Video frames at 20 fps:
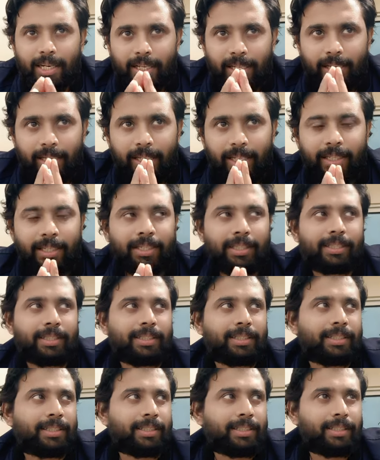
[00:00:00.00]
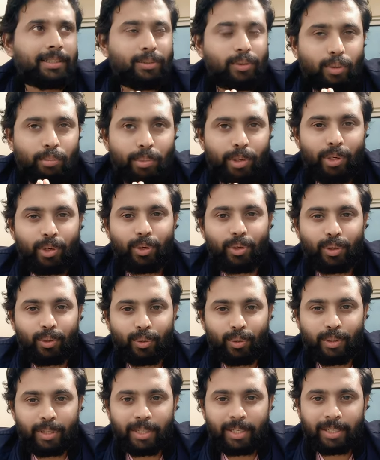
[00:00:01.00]
எனக்கு கும்பிடணும்னு
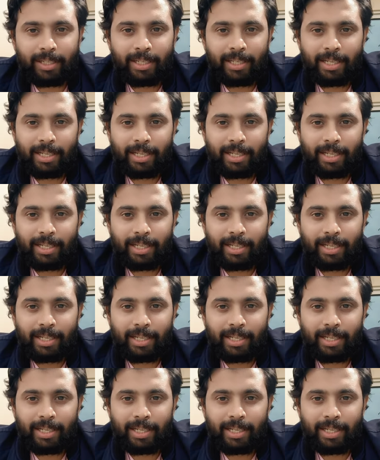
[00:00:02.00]
தோணுது